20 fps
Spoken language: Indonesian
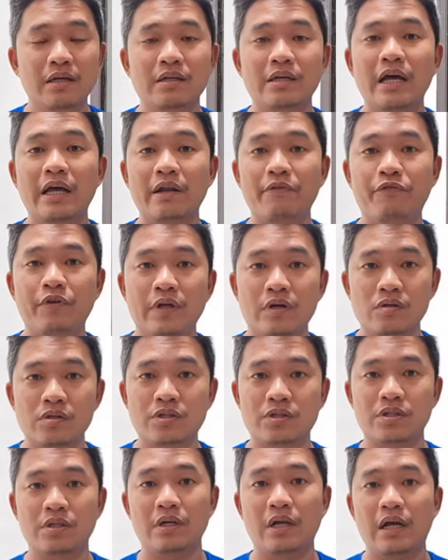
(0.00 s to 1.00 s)
dari
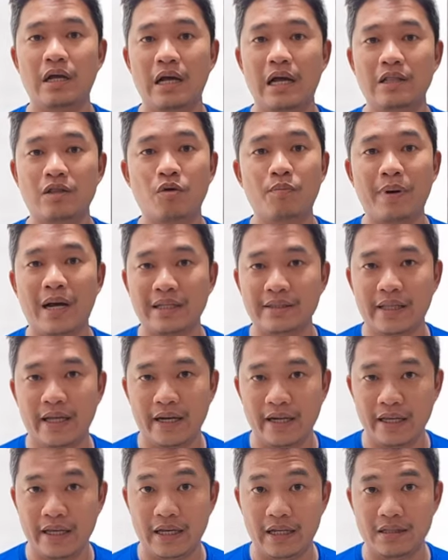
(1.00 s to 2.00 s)
virus atau
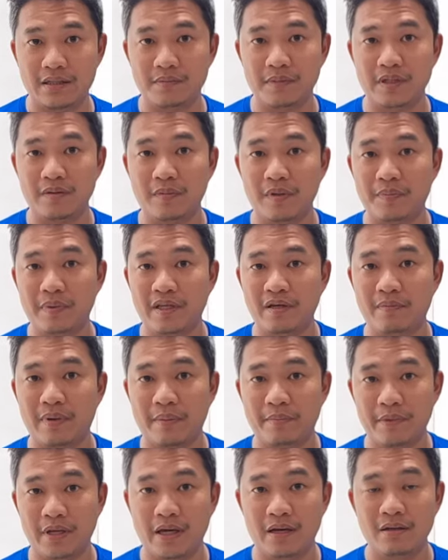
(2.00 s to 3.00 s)
bakteri ya teman-teman
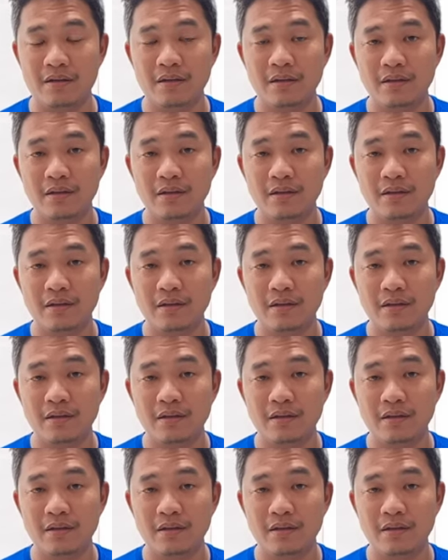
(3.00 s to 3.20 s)
penyebabnya